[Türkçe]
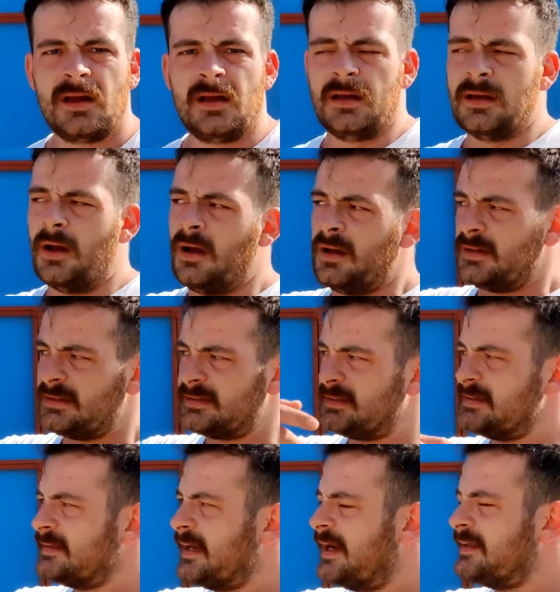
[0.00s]
yeni yapım Sizin
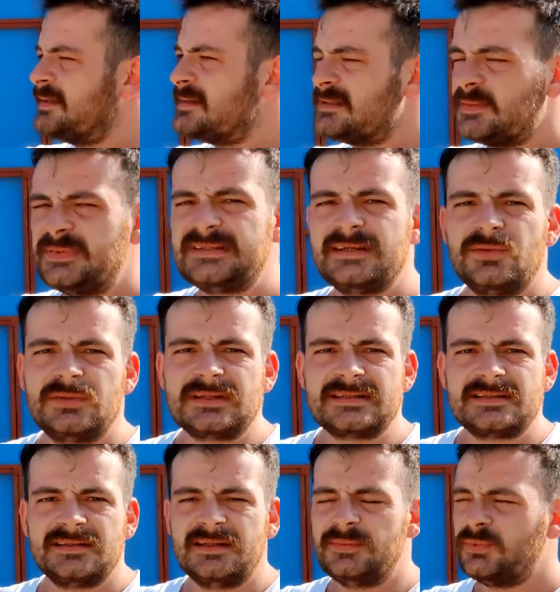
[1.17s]
aşaması. geldiğinizde bir sene
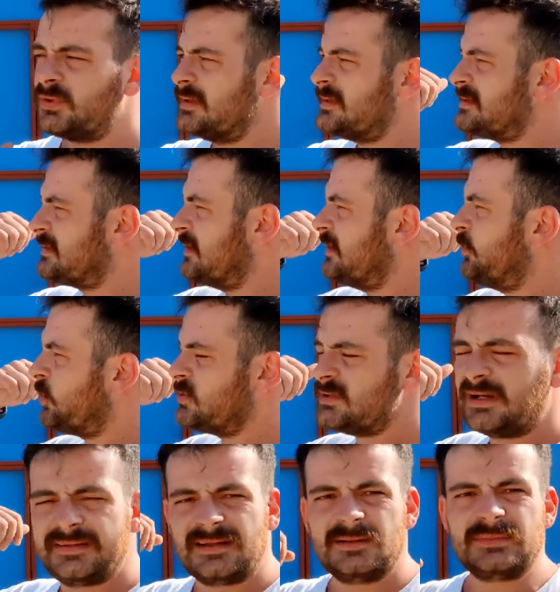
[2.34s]
öncesinde buranın işte
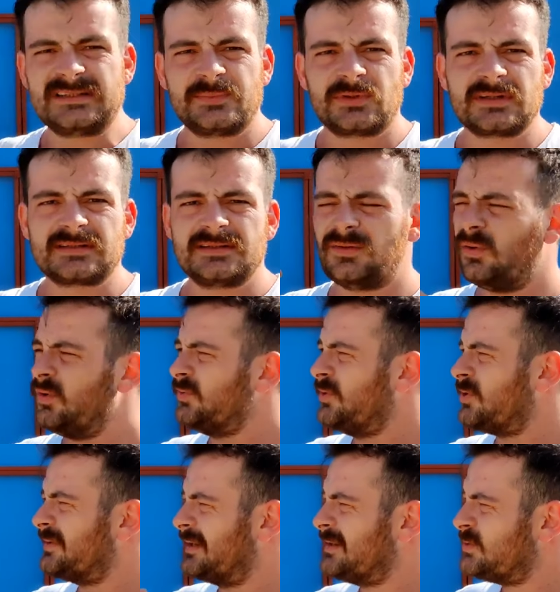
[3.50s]
projelendirilmişti burası.
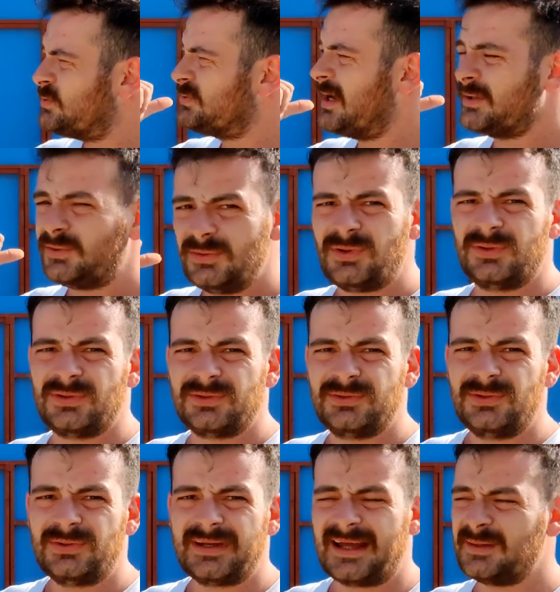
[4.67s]
14 tane rüzgar gülü
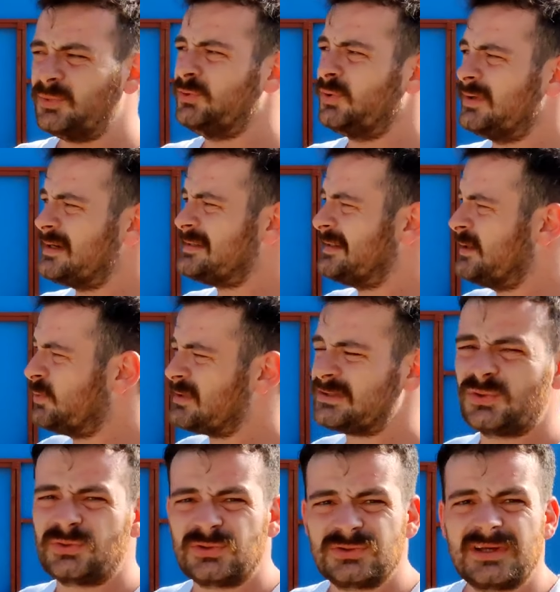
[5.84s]
konuldu. Yani bu dolayısıyla burası
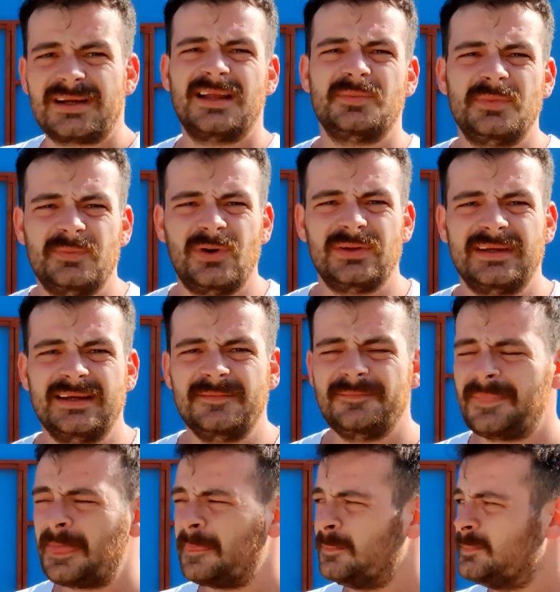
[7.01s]
çok rüzgar alan bir bölge.
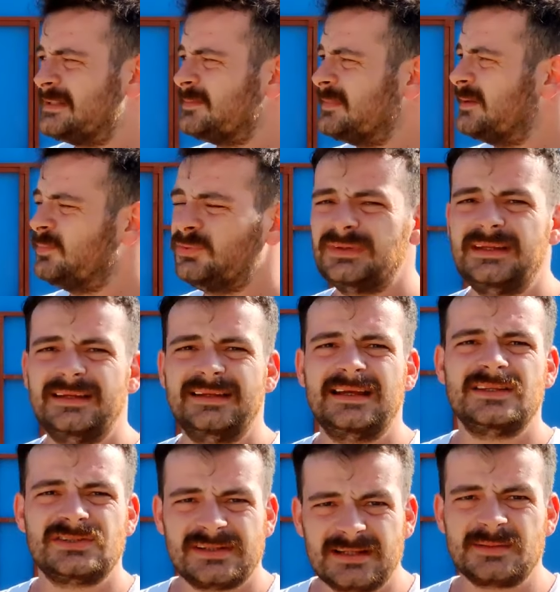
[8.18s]
Bizim Anladım. de bununla ilgili
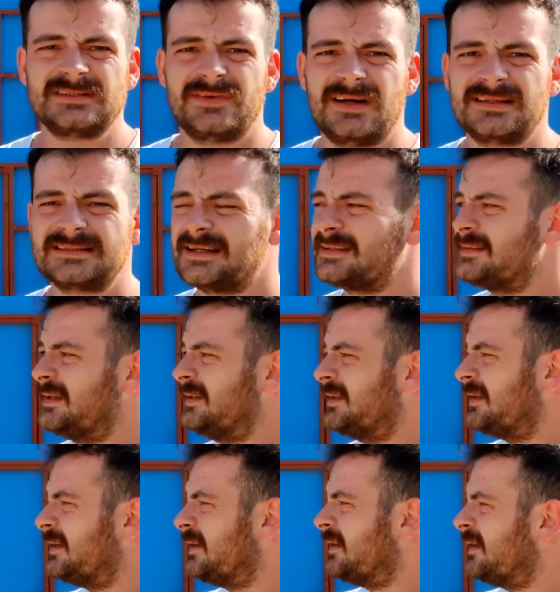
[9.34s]
endişeleriniz vardı zaten.
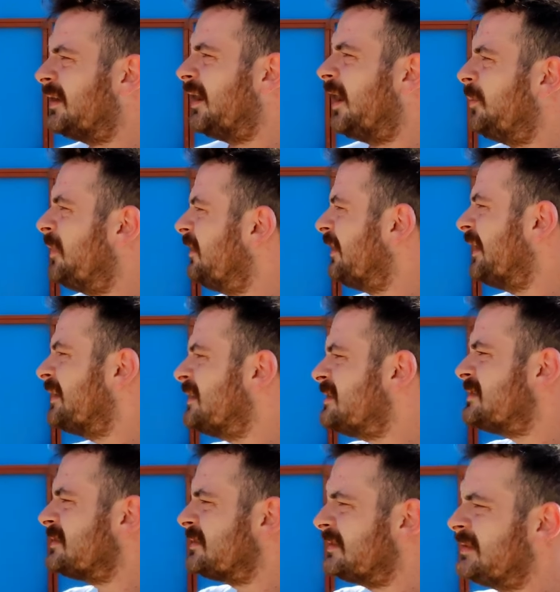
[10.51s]
Ama yani hiç
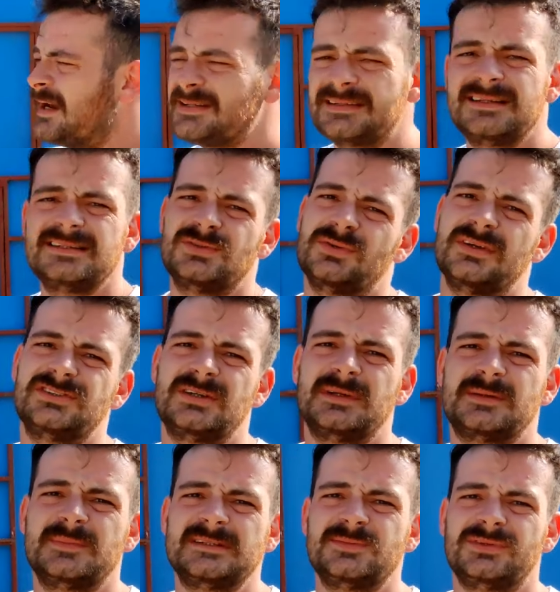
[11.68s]
gerçekten hiç sorun
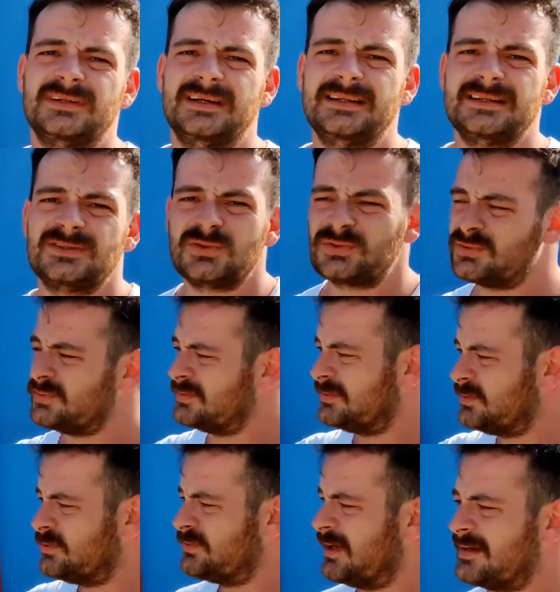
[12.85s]
yaşamadık. Biz burada yani çok
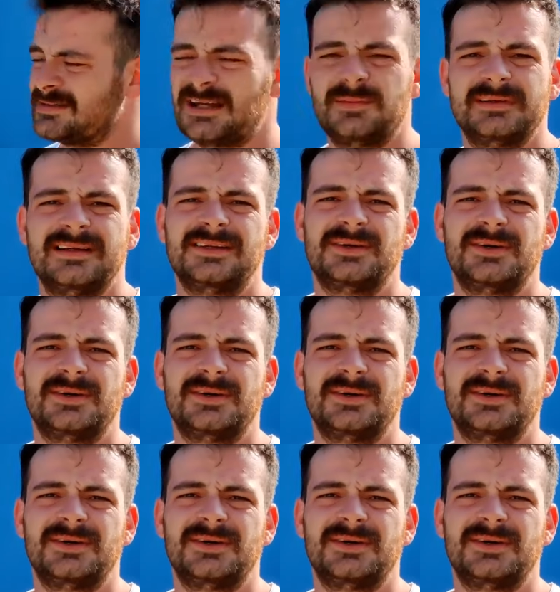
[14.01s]
rüzgarlı zamanlar. Ne